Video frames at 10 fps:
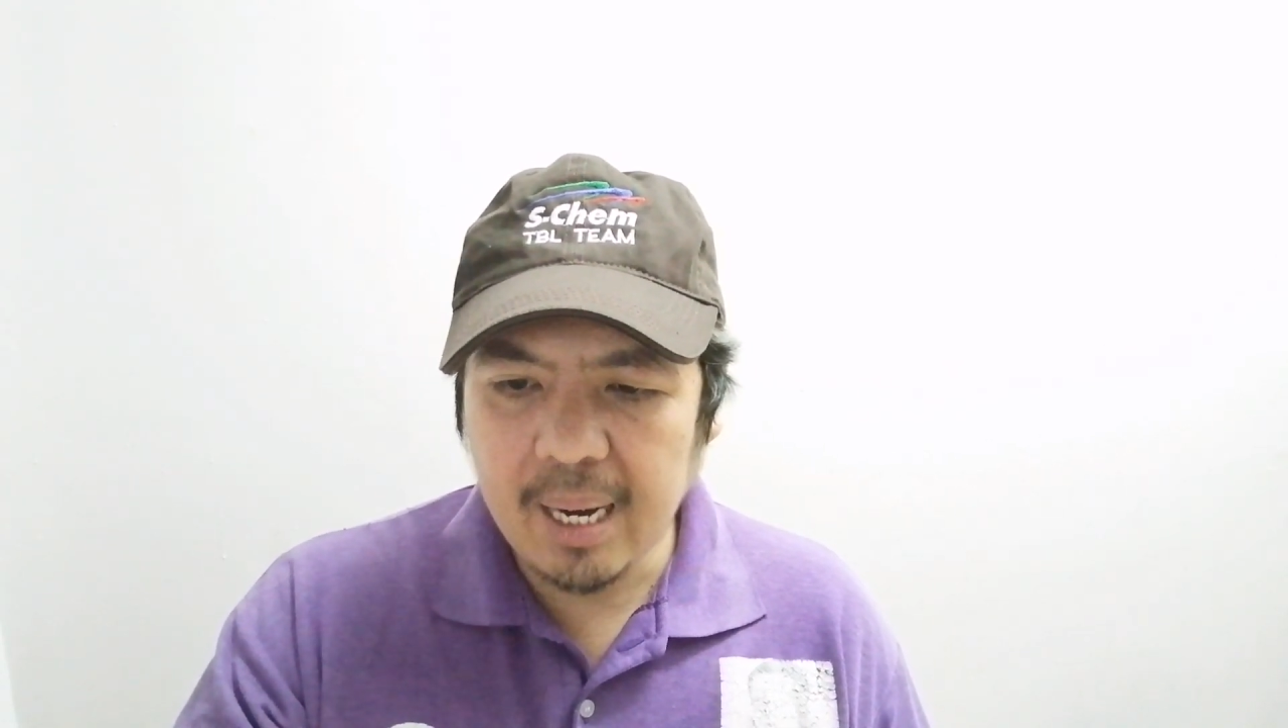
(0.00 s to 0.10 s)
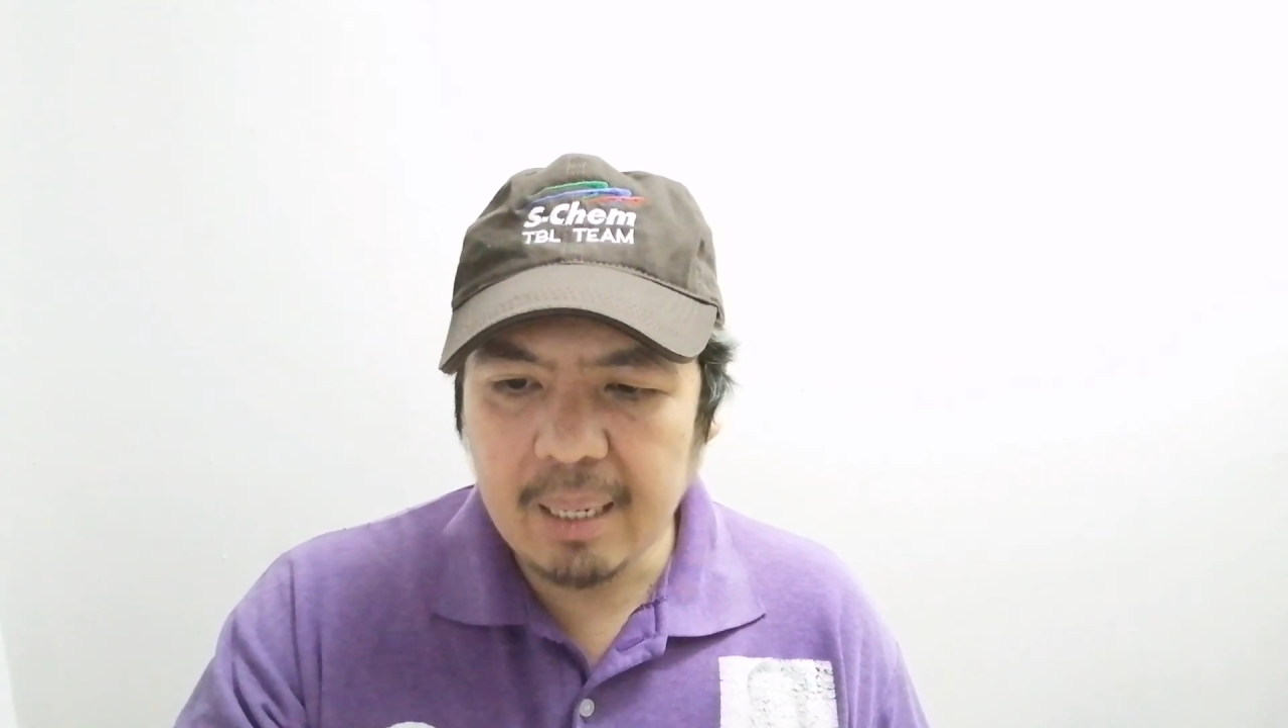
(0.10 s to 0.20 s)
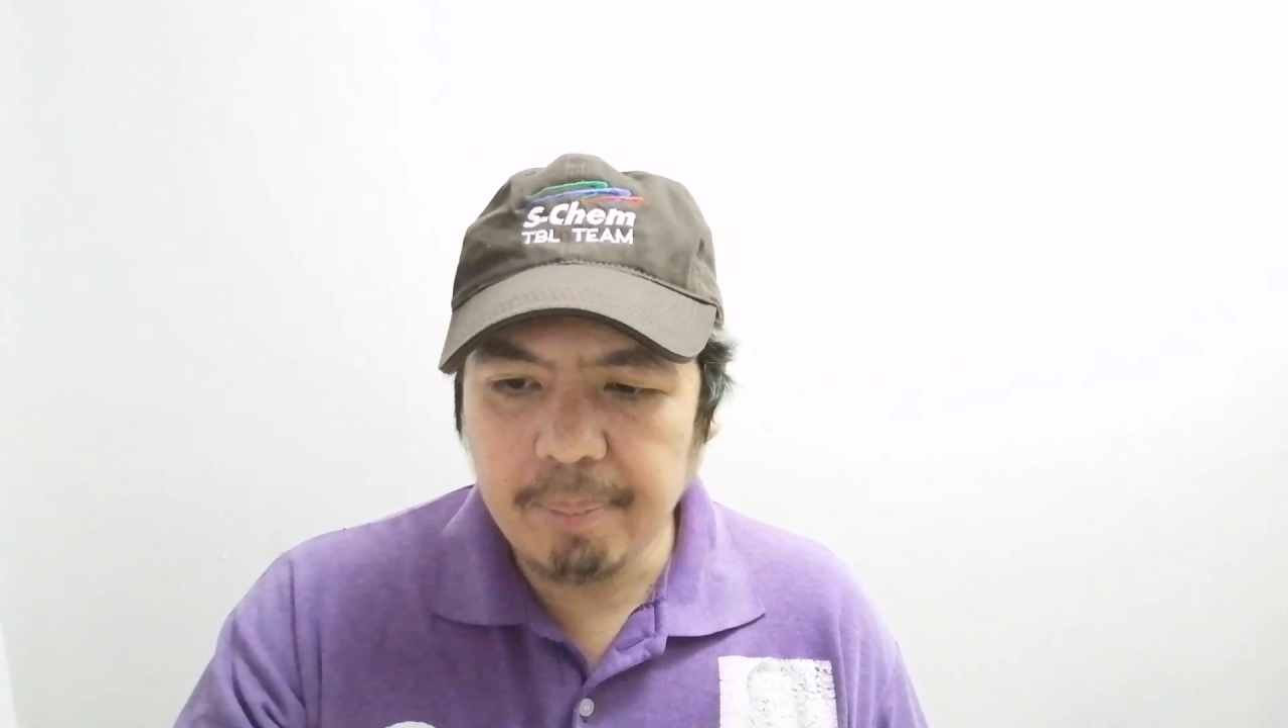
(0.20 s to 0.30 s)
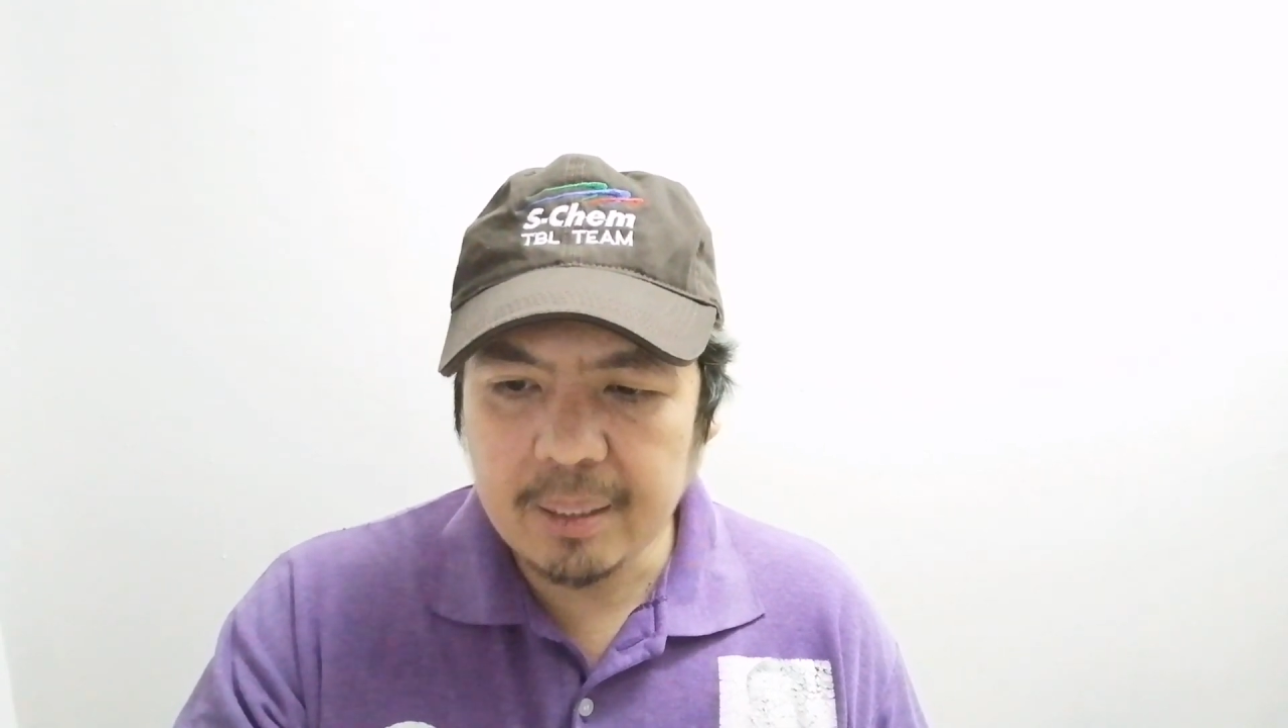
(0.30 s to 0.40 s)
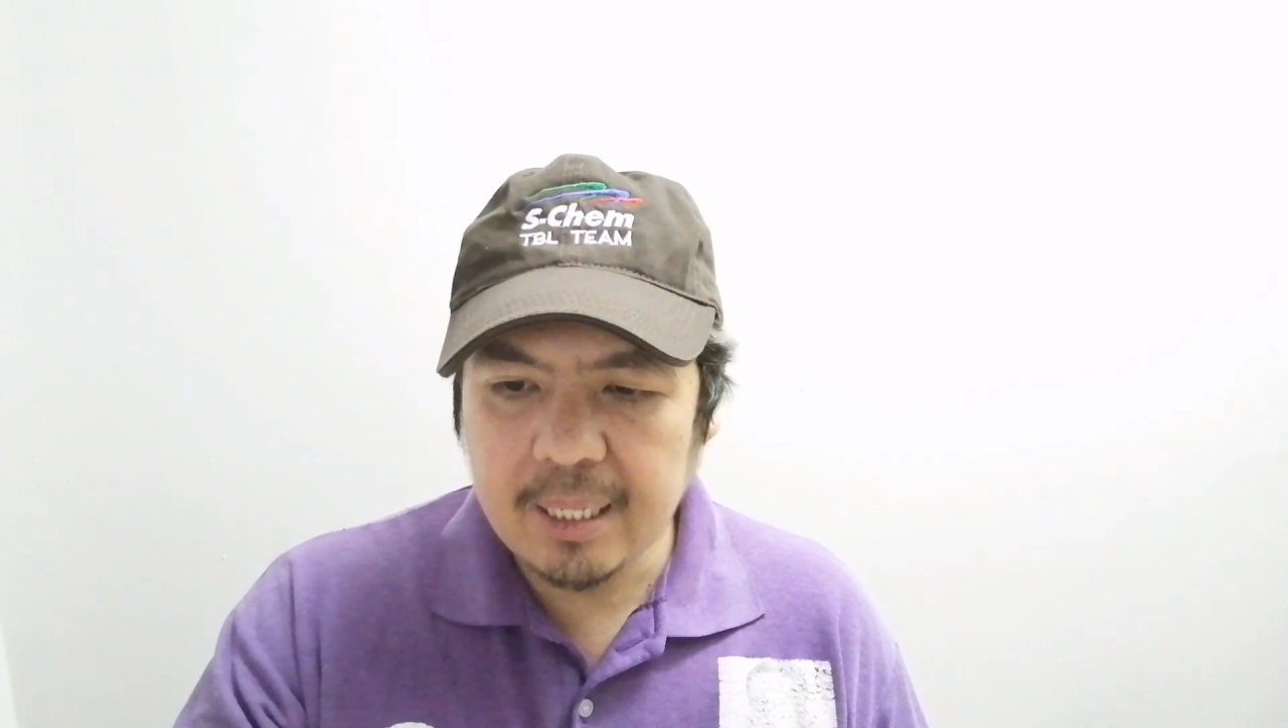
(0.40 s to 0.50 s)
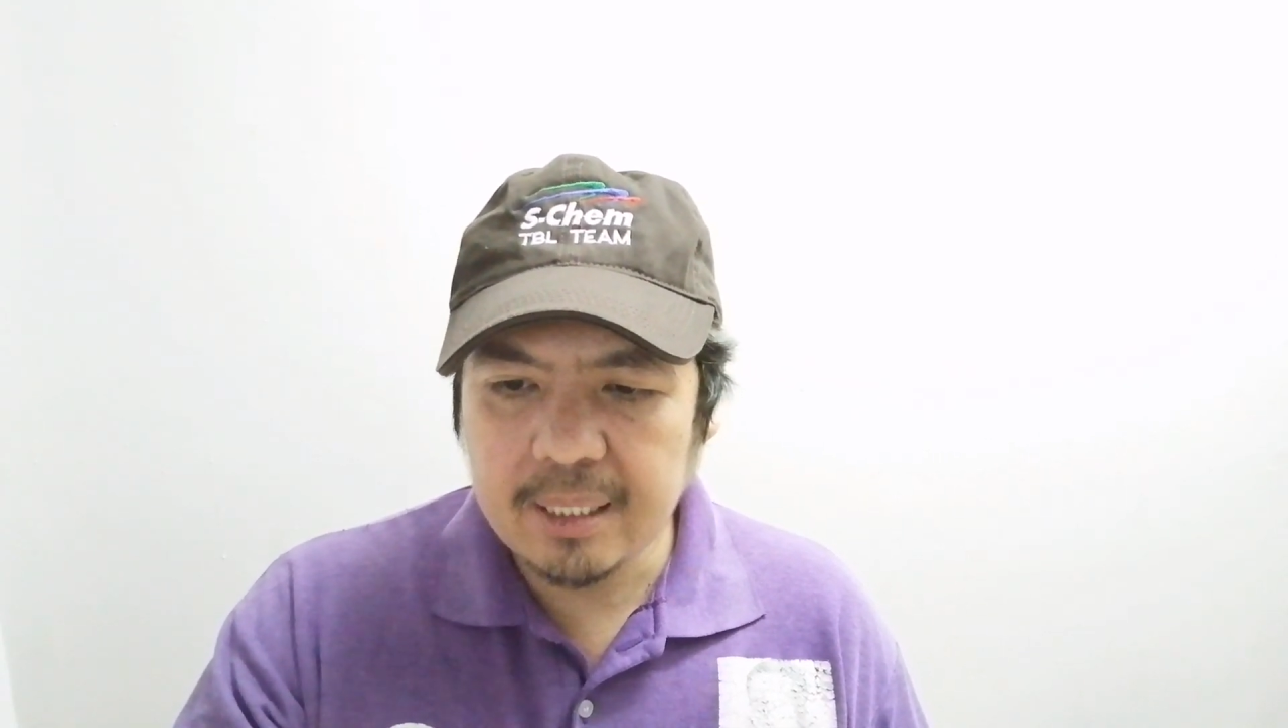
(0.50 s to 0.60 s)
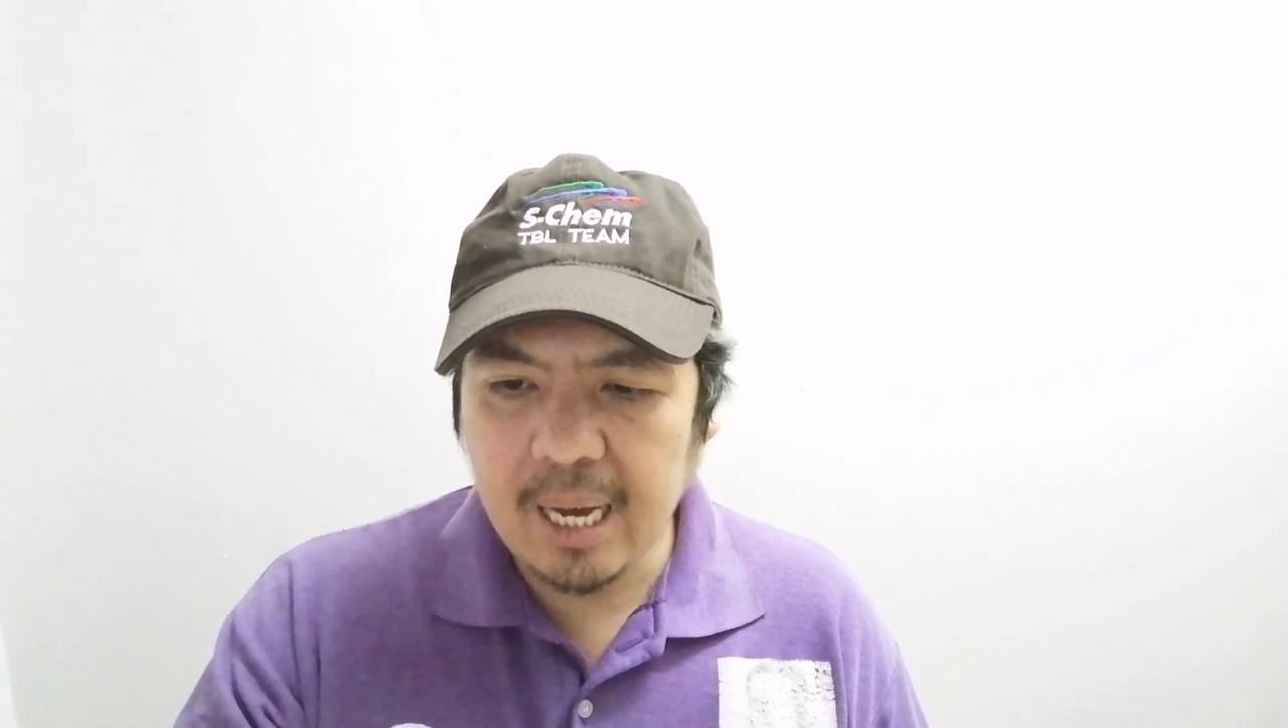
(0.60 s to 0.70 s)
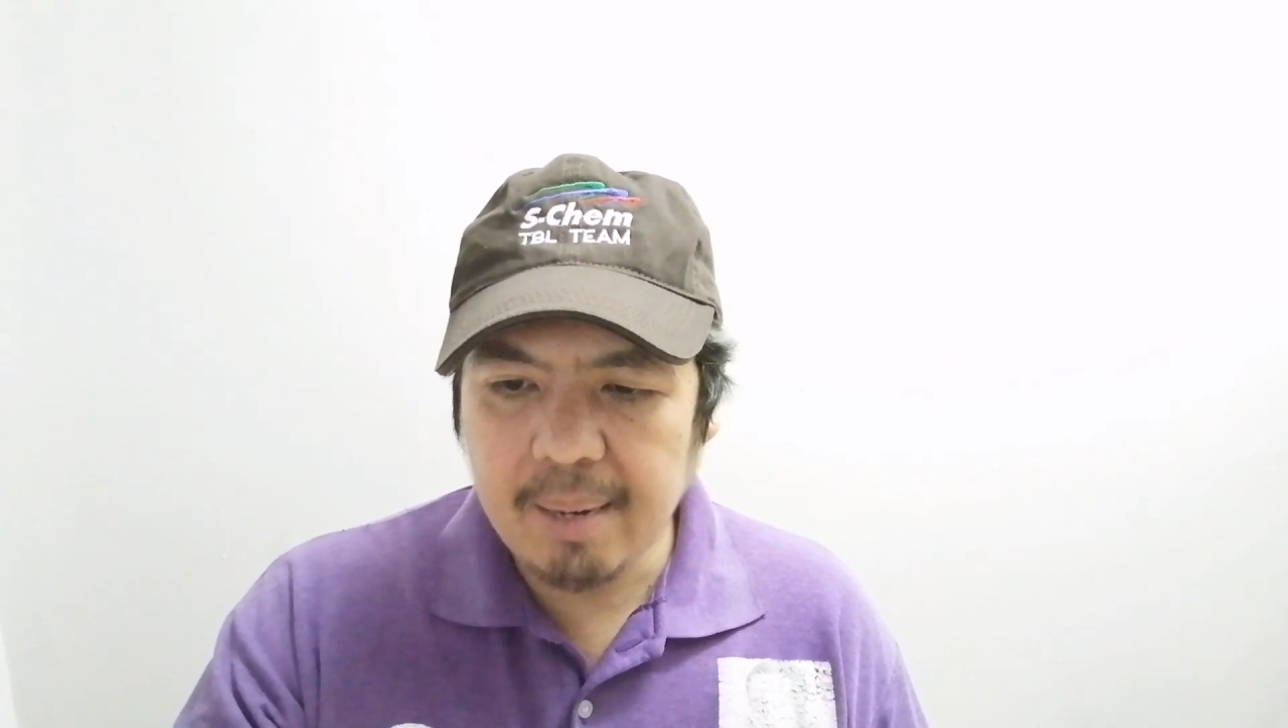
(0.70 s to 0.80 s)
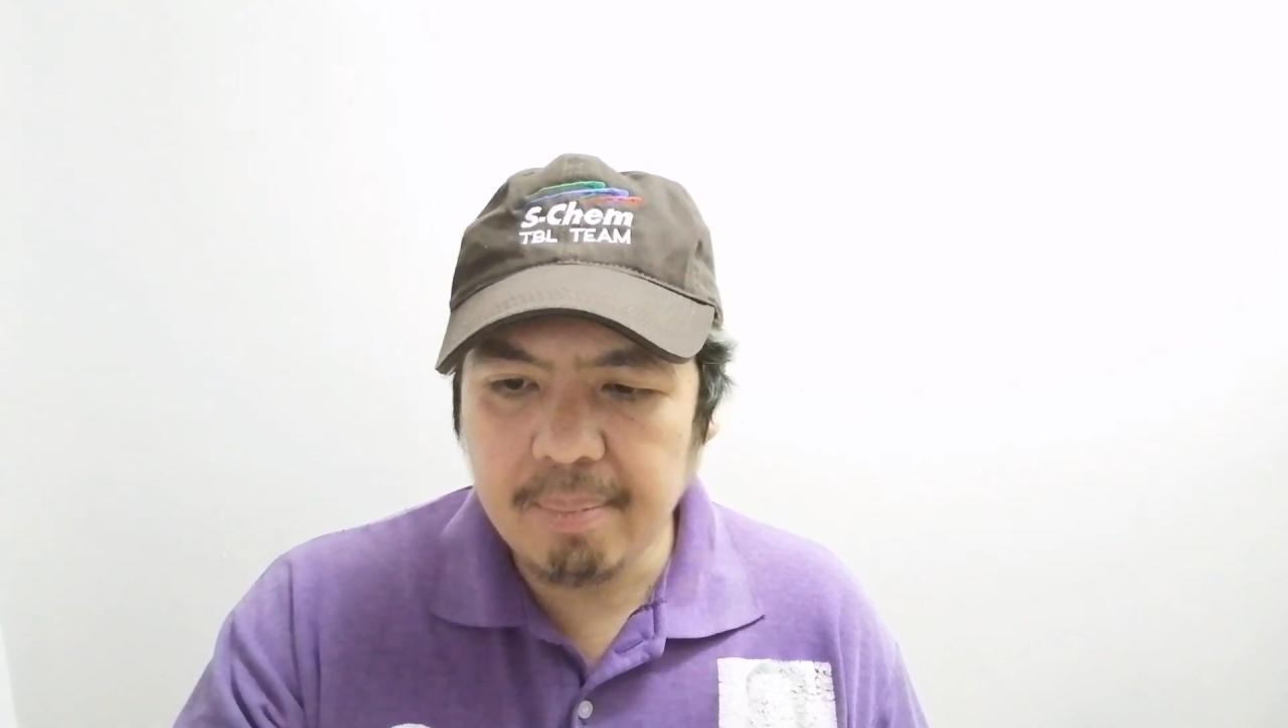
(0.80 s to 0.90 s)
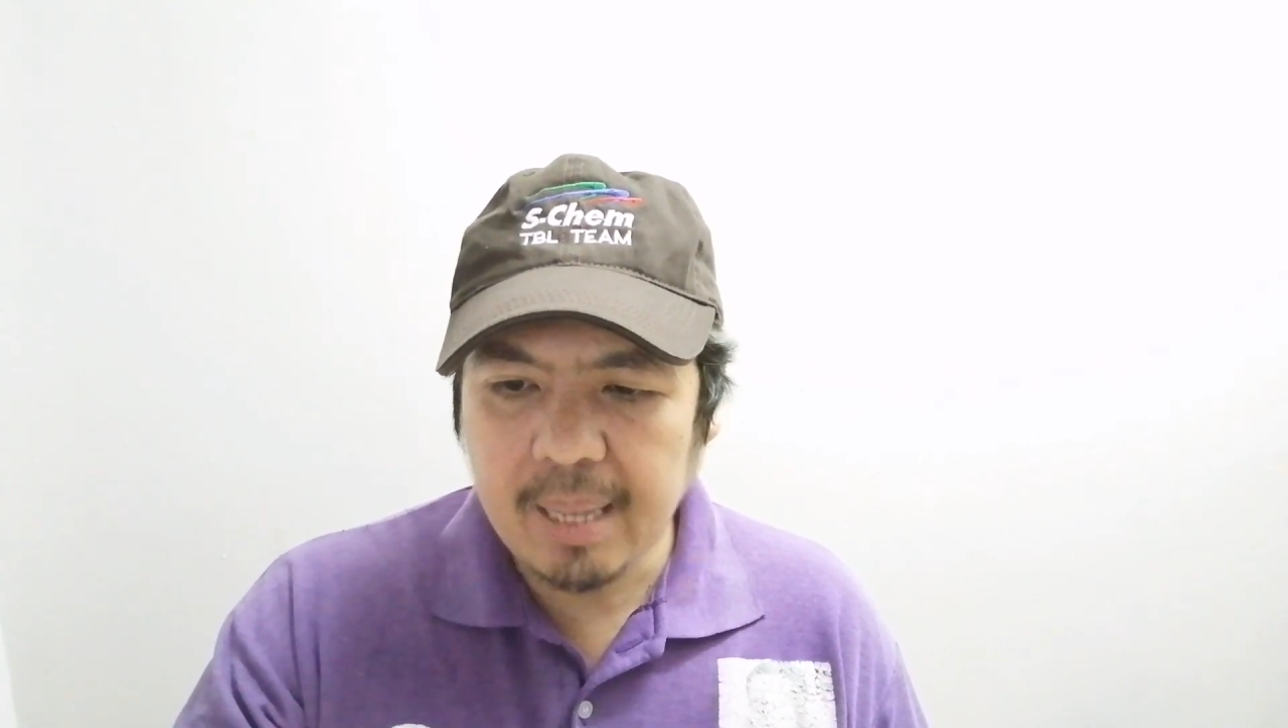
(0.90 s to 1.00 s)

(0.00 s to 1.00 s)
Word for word: kalapatids ay